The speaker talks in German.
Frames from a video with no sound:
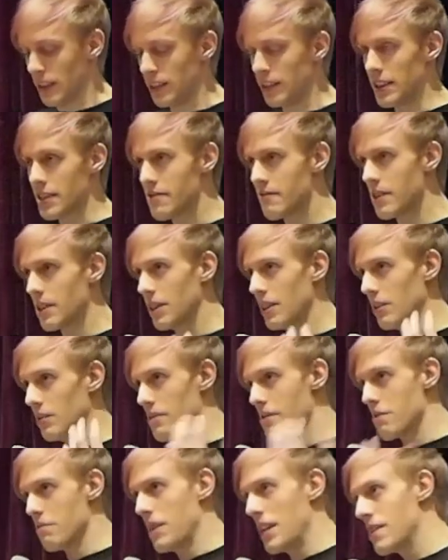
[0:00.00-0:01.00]
Dass wir
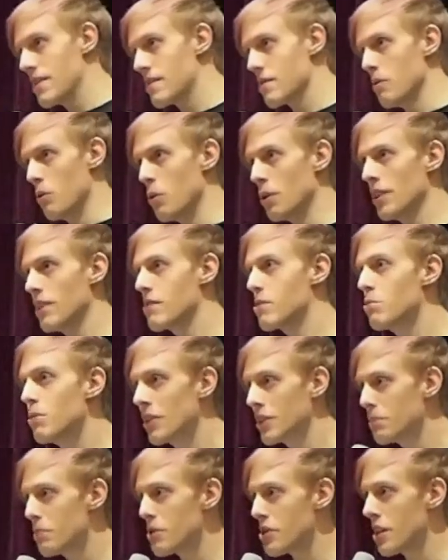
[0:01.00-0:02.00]
uns im Netz ohne
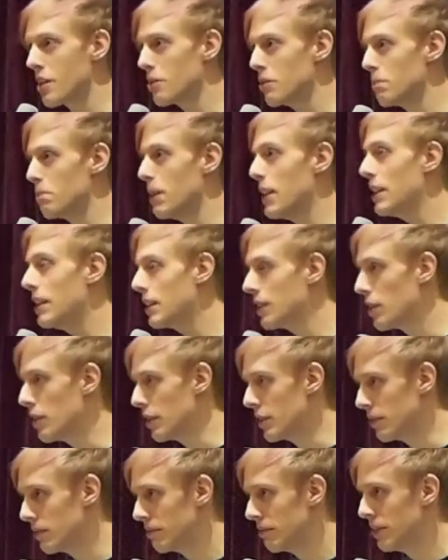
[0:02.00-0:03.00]
Zugangsbeschränkung bilden
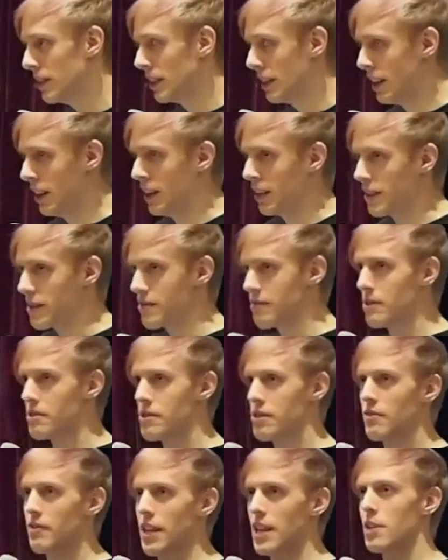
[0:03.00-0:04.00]
können. Dass wir
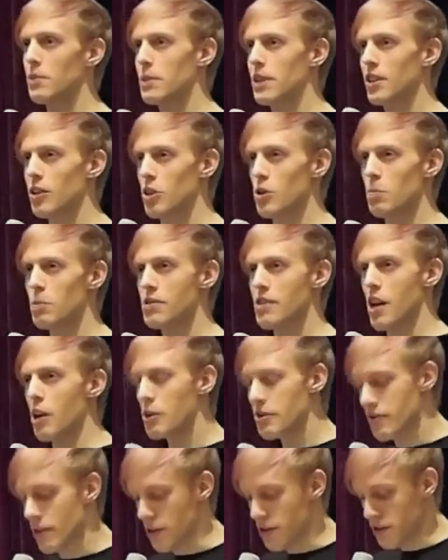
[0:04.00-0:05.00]
uns quer über den Globus
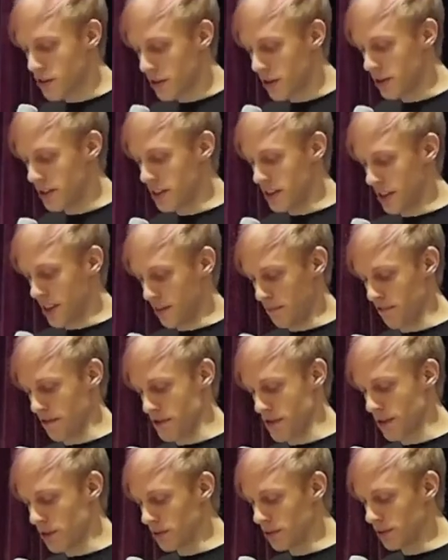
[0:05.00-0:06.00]
austauschen können innerhalb
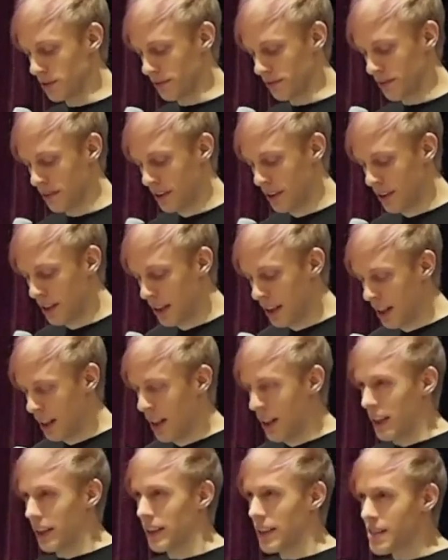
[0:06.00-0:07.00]
von Sekunden.
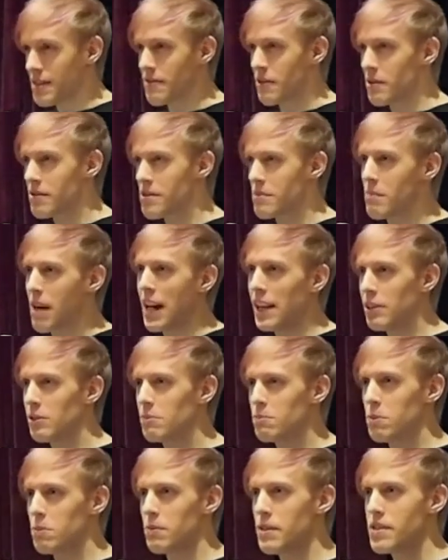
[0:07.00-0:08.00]
Dass wir unsere
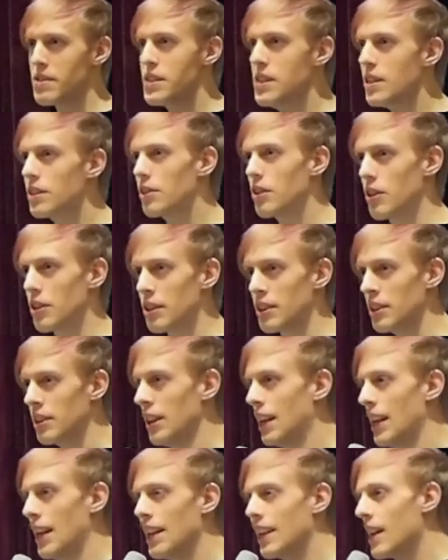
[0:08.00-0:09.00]
Meinung publizieren können,
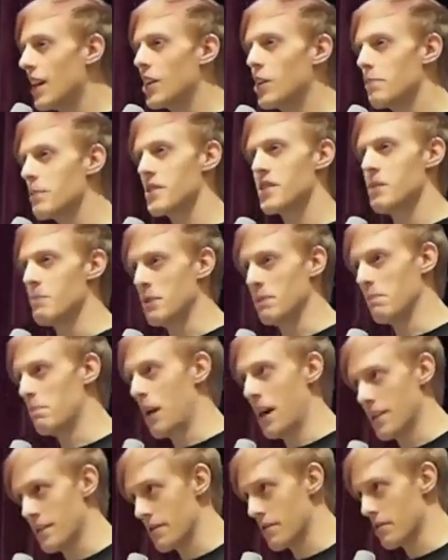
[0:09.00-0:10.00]
egal ob das jemandem
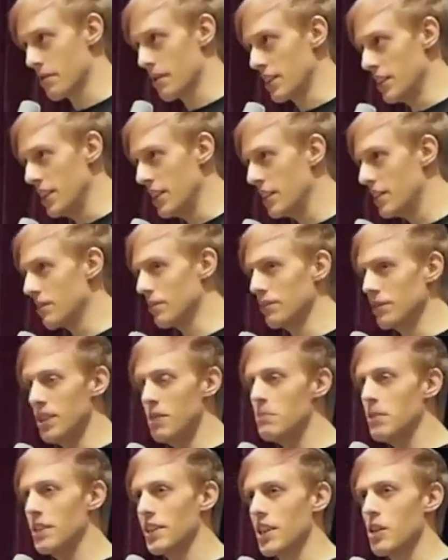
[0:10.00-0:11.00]
passt oder nicht, und
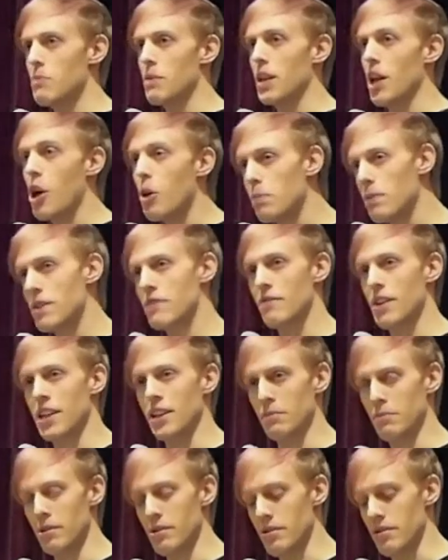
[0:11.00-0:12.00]
niemanden darum Erlaubnis
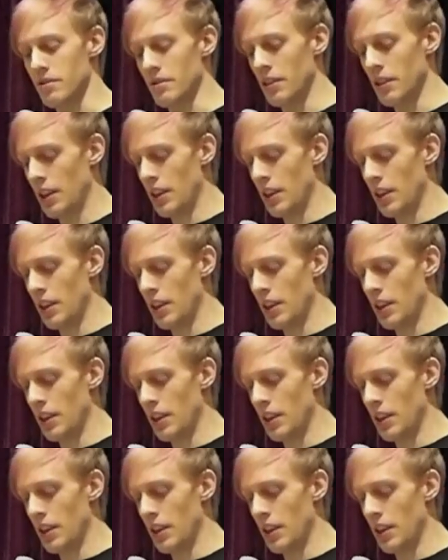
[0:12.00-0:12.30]
fragen müssen.